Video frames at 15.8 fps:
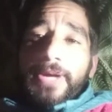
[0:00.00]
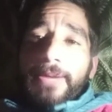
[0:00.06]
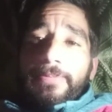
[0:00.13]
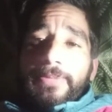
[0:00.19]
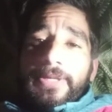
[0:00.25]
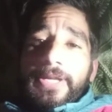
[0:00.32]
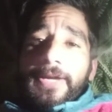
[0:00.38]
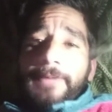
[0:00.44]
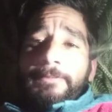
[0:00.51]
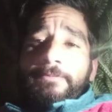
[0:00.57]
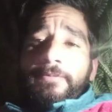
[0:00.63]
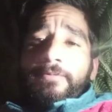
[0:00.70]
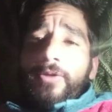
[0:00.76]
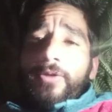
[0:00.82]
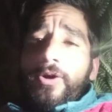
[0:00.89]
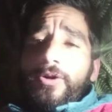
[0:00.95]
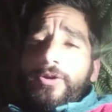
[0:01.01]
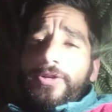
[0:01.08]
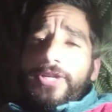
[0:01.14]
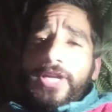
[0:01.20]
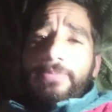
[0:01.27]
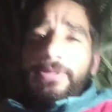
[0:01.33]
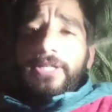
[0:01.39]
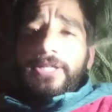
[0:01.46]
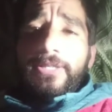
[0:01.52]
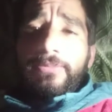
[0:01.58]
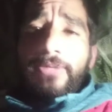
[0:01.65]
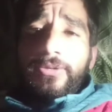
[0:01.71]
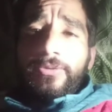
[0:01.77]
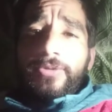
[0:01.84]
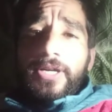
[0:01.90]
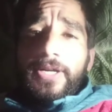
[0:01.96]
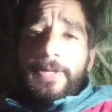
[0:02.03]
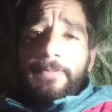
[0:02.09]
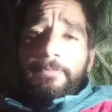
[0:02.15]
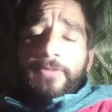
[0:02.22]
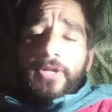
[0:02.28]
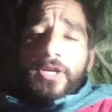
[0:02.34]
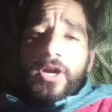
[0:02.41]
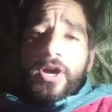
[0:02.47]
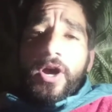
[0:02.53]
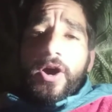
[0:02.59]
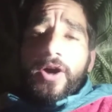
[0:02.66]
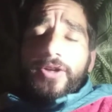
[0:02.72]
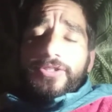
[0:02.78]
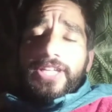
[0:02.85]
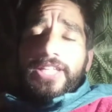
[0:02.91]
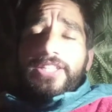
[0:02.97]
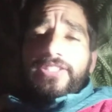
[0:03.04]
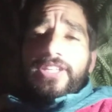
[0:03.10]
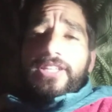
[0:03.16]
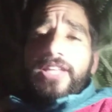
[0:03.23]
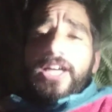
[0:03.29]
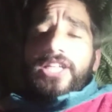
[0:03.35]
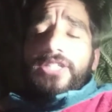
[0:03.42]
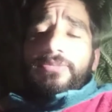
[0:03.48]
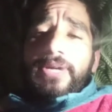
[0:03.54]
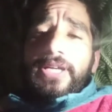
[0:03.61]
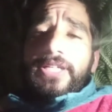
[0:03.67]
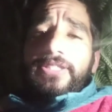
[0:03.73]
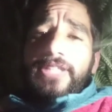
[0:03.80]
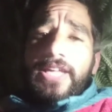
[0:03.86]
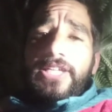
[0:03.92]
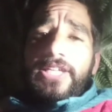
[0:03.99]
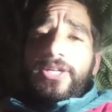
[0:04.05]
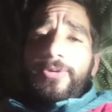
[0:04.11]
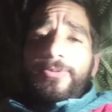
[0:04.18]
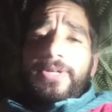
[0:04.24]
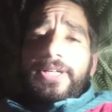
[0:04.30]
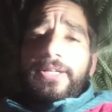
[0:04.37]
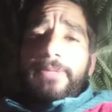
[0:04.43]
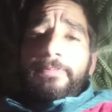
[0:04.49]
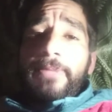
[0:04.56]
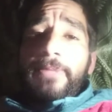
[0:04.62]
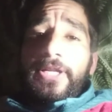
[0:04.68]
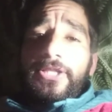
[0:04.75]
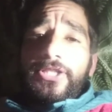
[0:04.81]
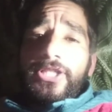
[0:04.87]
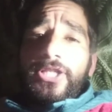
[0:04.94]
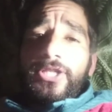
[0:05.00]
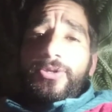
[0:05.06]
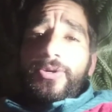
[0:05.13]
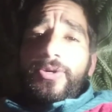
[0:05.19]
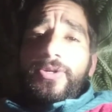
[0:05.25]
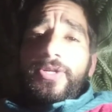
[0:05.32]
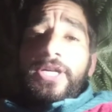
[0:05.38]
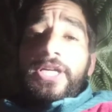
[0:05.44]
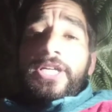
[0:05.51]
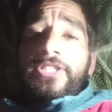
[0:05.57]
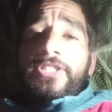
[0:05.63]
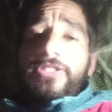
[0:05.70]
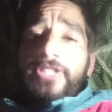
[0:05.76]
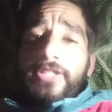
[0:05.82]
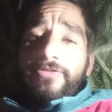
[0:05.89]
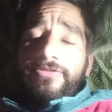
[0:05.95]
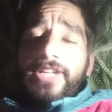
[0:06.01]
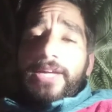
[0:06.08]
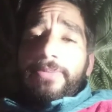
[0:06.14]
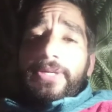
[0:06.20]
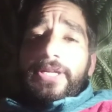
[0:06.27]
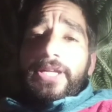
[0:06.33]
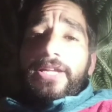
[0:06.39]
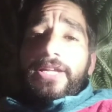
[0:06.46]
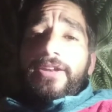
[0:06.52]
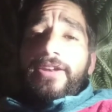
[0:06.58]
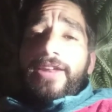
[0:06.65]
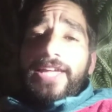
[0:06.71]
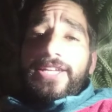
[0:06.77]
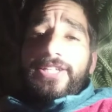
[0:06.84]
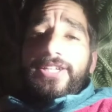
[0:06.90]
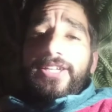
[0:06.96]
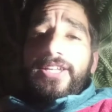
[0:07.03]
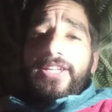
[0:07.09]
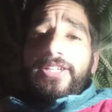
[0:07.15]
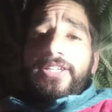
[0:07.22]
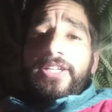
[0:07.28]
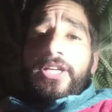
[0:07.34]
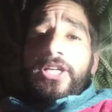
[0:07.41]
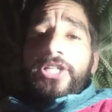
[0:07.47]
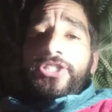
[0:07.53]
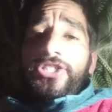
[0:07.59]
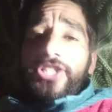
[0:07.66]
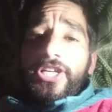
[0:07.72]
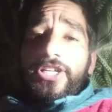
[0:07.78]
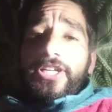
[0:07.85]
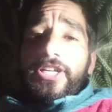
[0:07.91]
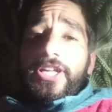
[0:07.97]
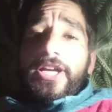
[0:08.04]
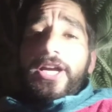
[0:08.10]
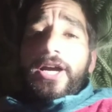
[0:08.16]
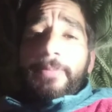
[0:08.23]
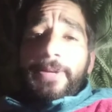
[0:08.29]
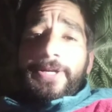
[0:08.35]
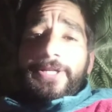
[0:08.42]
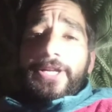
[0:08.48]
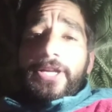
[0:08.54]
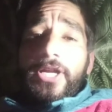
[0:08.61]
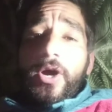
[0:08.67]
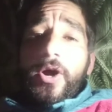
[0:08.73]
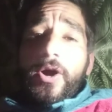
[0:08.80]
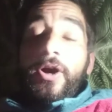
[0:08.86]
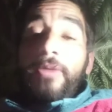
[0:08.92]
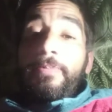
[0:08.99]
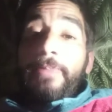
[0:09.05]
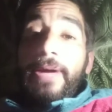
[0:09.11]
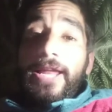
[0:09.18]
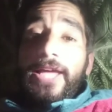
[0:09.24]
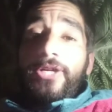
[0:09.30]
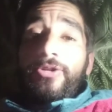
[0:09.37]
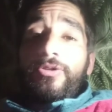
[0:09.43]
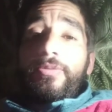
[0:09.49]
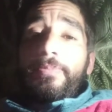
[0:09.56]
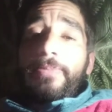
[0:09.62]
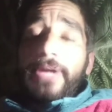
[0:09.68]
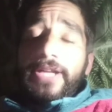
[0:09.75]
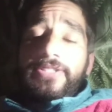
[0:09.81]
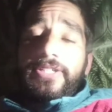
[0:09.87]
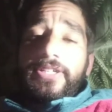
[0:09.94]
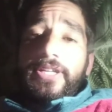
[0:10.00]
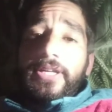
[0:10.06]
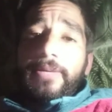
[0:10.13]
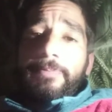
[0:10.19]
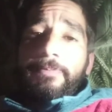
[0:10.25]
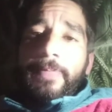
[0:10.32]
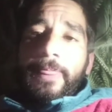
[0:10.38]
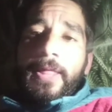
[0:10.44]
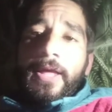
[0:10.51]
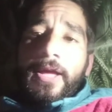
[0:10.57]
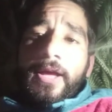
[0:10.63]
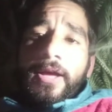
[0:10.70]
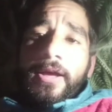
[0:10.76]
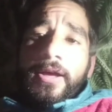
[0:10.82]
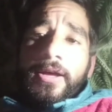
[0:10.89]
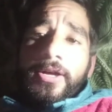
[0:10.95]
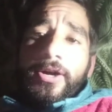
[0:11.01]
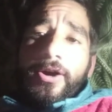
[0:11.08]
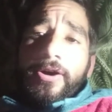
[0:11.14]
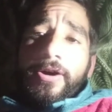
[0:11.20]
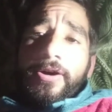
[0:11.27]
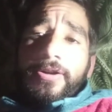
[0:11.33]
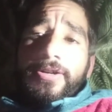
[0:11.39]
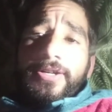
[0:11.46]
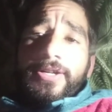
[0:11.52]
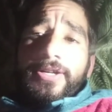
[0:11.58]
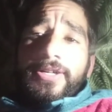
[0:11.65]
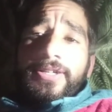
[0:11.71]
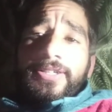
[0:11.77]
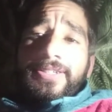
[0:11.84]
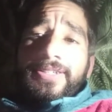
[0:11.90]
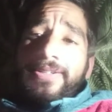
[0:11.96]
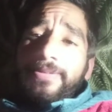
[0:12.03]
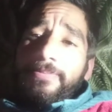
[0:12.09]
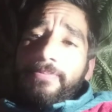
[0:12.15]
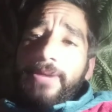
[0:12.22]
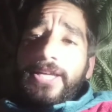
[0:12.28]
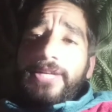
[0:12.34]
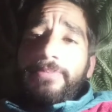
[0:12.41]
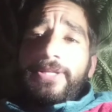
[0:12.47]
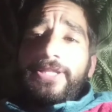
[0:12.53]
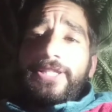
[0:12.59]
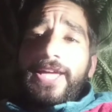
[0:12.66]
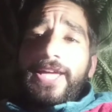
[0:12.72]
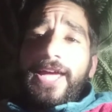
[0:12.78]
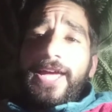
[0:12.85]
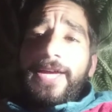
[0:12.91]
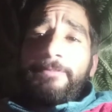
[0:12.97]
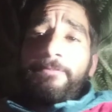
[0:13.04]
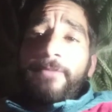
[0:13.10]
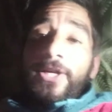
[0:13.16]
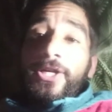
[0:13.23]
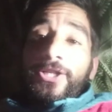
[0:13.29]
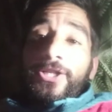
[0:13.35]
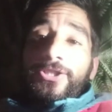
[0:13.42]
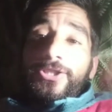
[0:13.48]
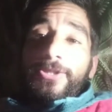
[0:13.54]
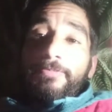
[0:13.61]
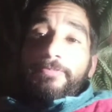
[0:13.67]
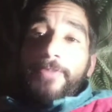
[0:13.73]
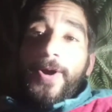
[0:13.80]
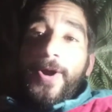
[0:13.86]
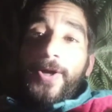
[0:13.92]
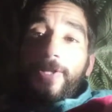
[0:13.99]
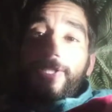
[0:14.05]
मैं अपने ब्लॉग को यहीं पे ख़त्म करूँगा और साथ ही साथ लास्ट में इतना ही कहूँगा मेरे चैनल को सब्सक्राइब करें लाइक करें शेयर करें कमेंट करें और बेल आइकन को प्रेस करें और uh, बाकी मिलते हैं जब बहुत